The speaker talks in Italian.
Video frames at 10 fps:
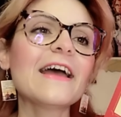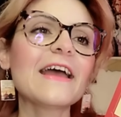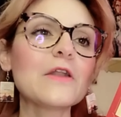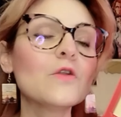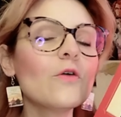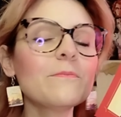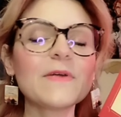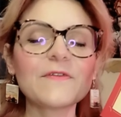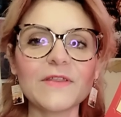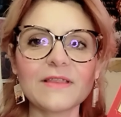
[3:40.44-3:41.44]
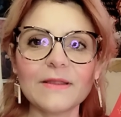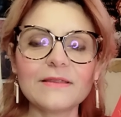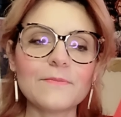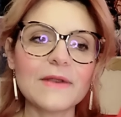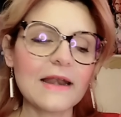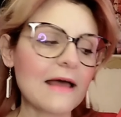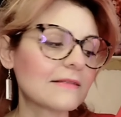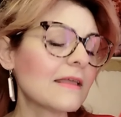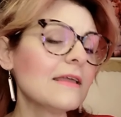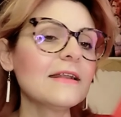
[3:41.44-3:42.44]
eh, non perfettamente
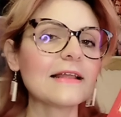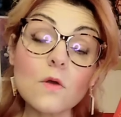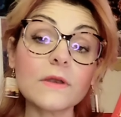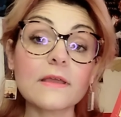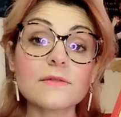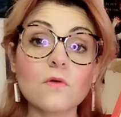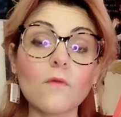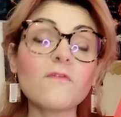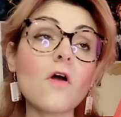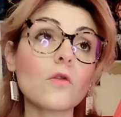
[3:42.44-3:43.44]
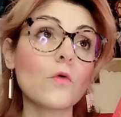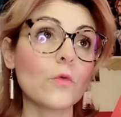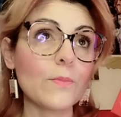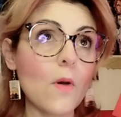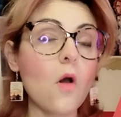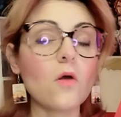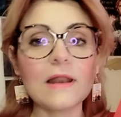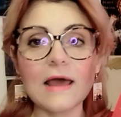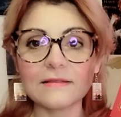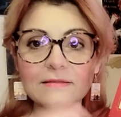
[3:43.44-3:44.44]
brillante. In reazioni che sconvolgono un po'
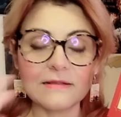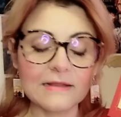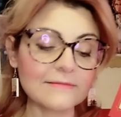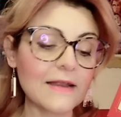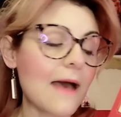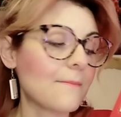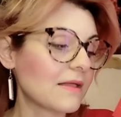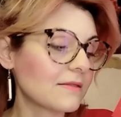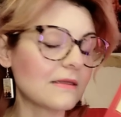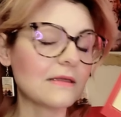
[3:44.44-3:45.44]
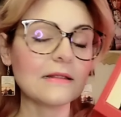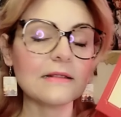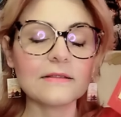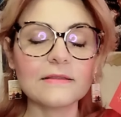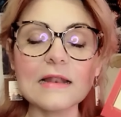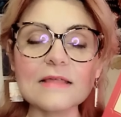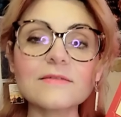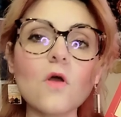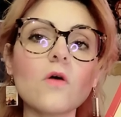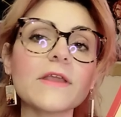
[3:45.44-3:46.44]
la, la trama di, della
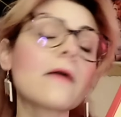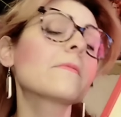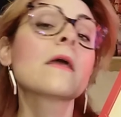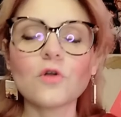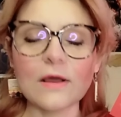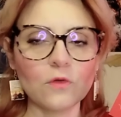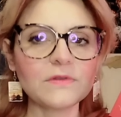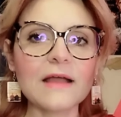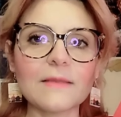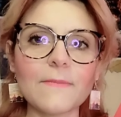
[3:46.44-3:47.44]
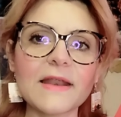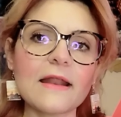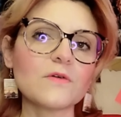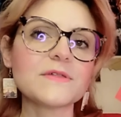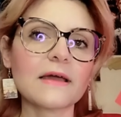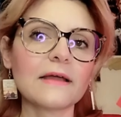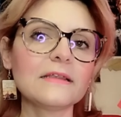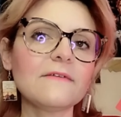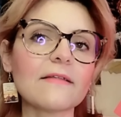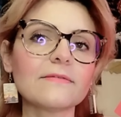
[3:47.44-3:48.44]
storia sono raccontate in maniera così
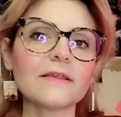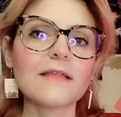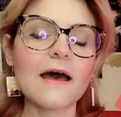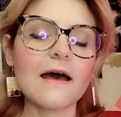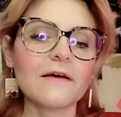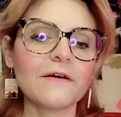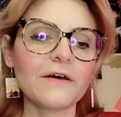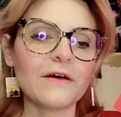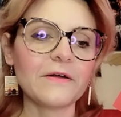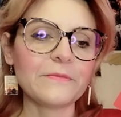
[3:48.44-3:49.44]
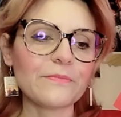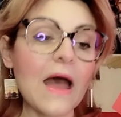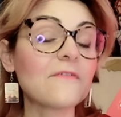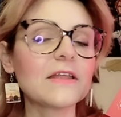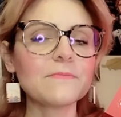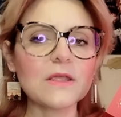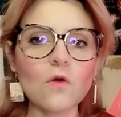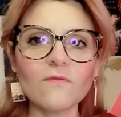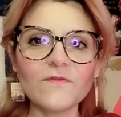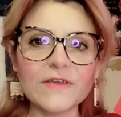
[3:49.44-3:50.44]
accattivante da eh, avermi
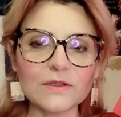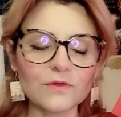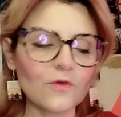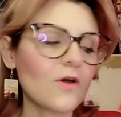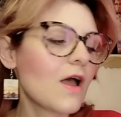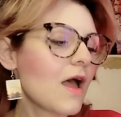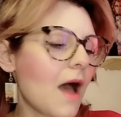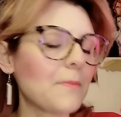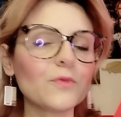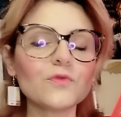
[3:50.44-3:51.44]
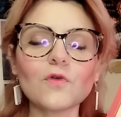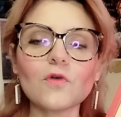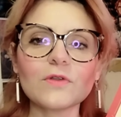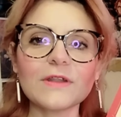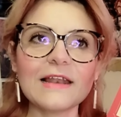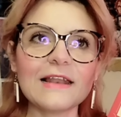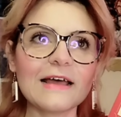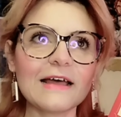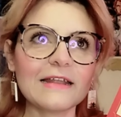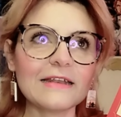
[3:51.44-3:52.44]
convinto appunto
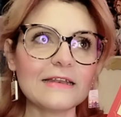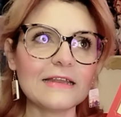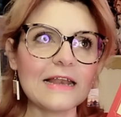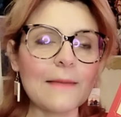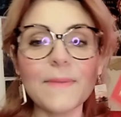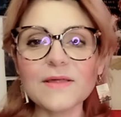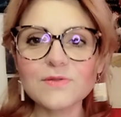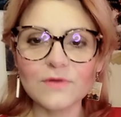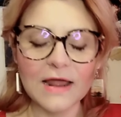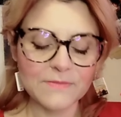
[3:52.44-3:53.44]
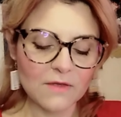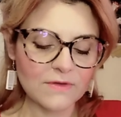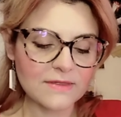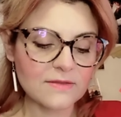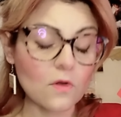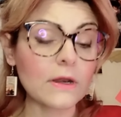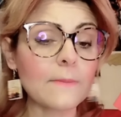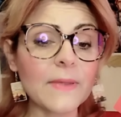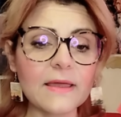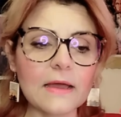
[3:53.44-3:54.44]
nella, nell'appassionarmi a questa
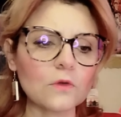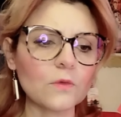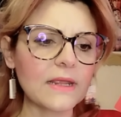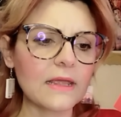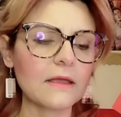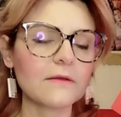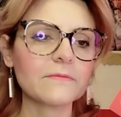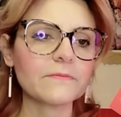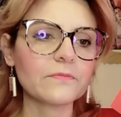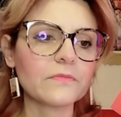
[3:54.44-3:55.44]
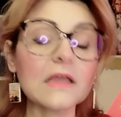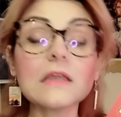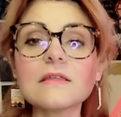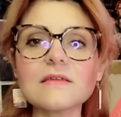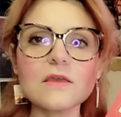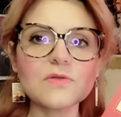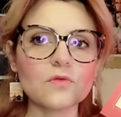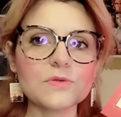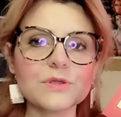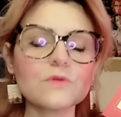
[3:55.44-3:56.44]
storia. Peccato perché mh, mm, i disegni
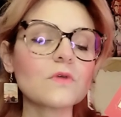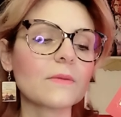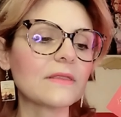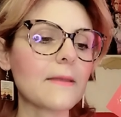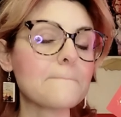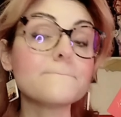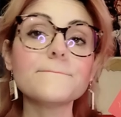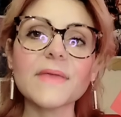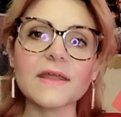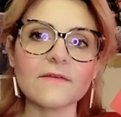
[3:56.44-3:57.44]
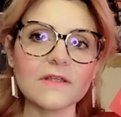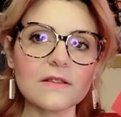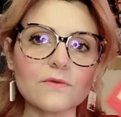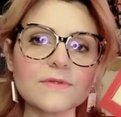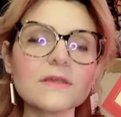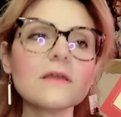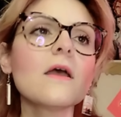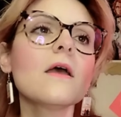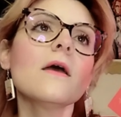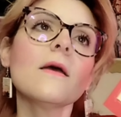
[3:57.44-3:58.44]
sono sicuramente meravigliosi,
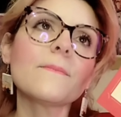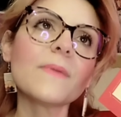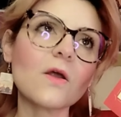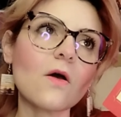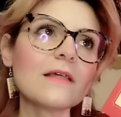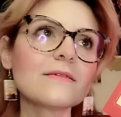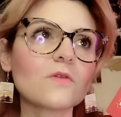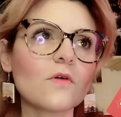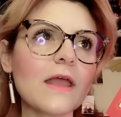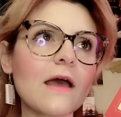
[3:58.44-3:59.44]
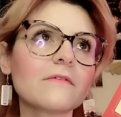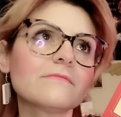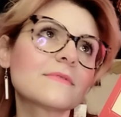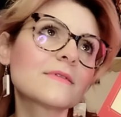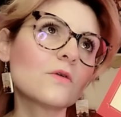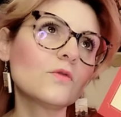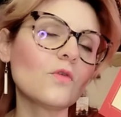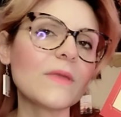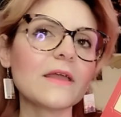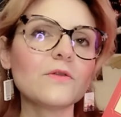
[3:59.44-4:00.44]
però la storia secondo me